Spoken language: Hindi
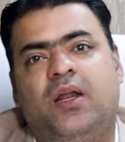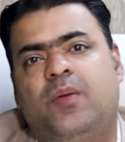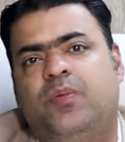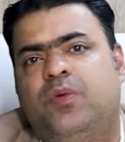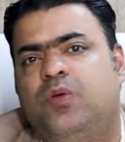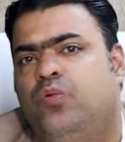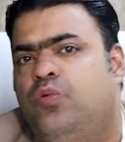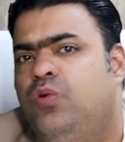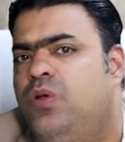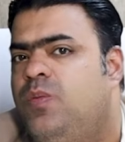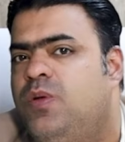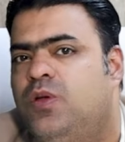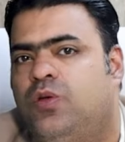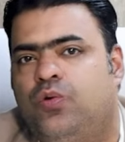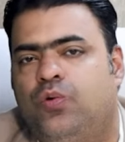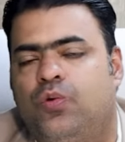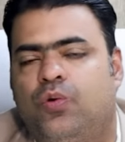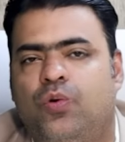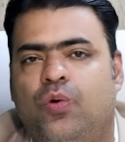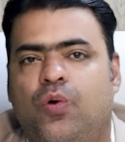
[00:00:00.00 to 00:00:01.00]
अगर आपकी कोई भी
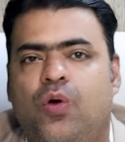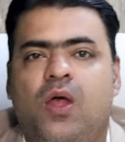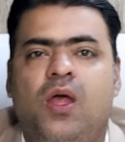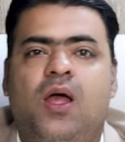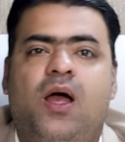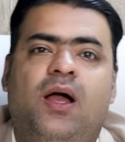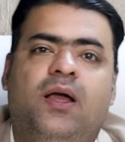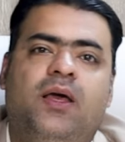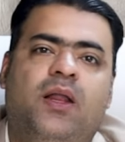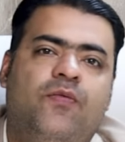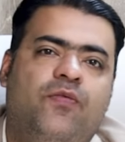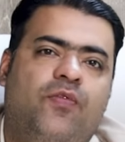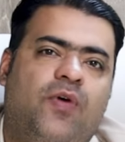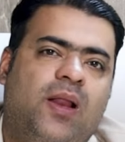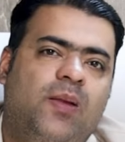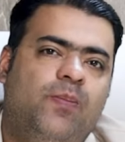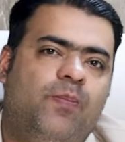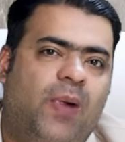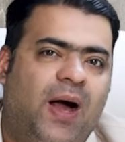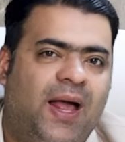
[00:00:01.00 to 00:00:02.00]
क्यूरी हो अगर आप
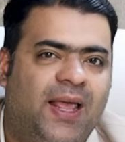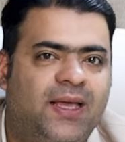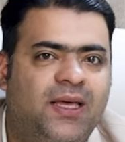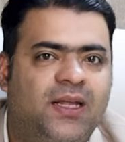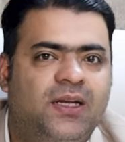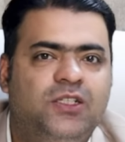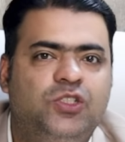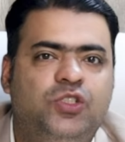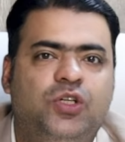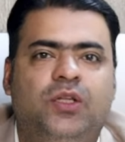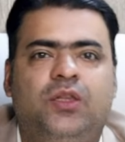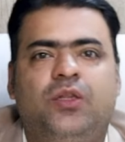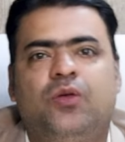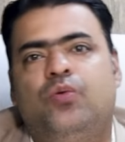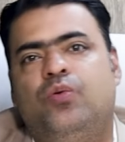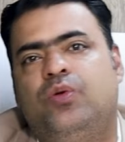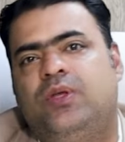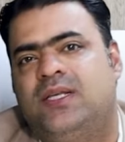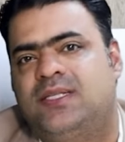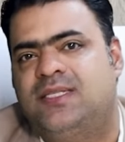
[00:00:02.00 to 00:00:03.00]
फाइल बाय करना चाहते
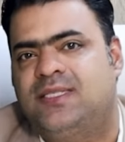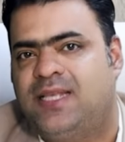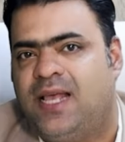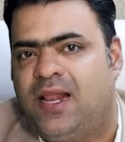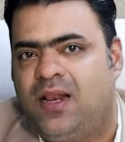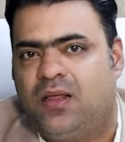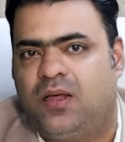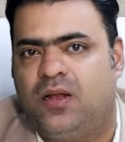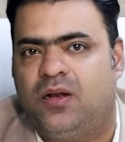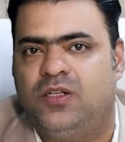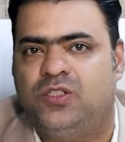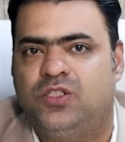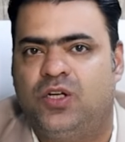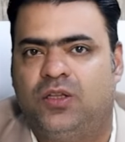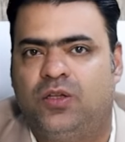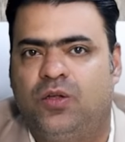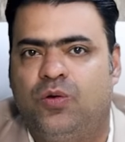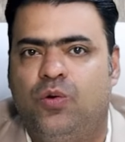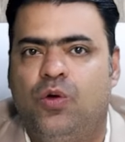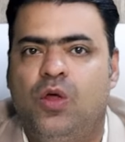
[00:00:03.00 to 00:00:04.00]
हो या सेल करना
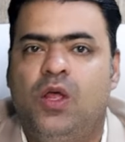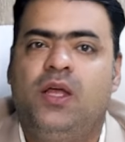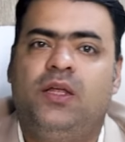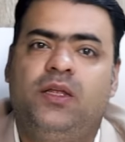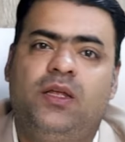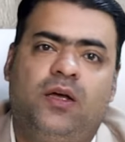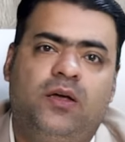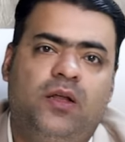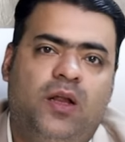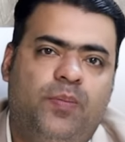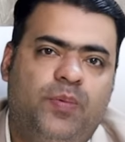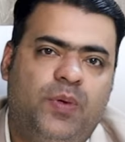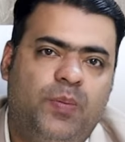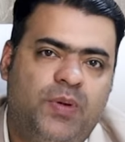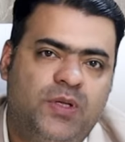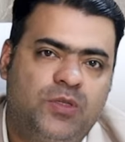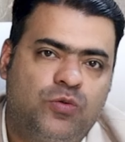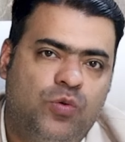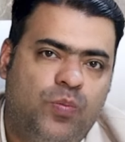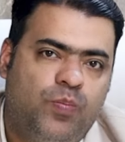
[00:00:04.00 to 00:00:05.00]
चाहते हो या अगर आपके
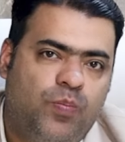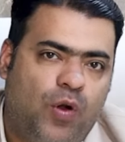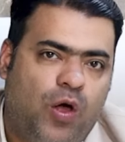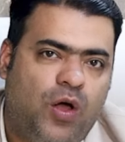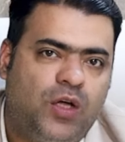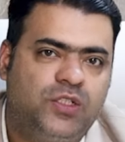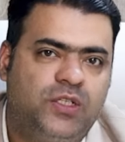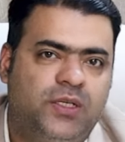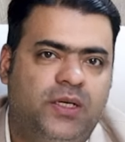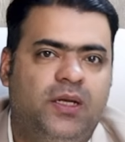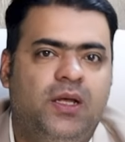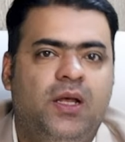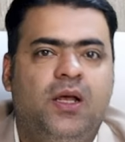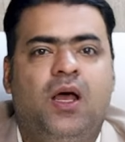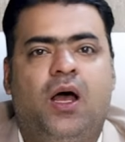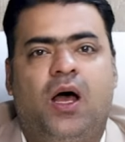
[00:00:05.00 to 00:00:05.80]
पास कोई प्लॉट है